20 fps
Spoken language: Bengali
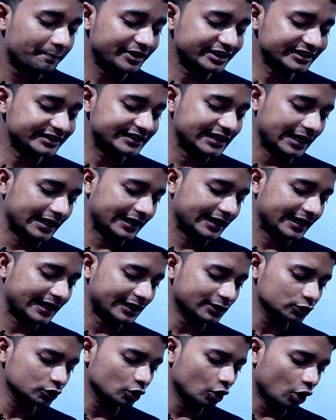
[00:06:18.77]
বৃত্তের
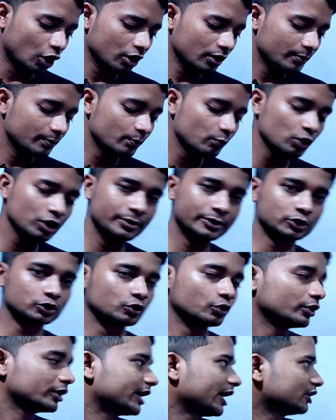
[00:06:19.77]
কেন্দ্র
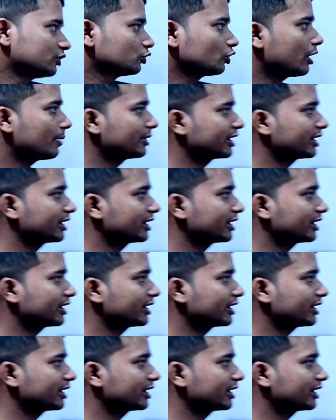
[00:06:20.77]
মূলবিন্দু কেন্দ্র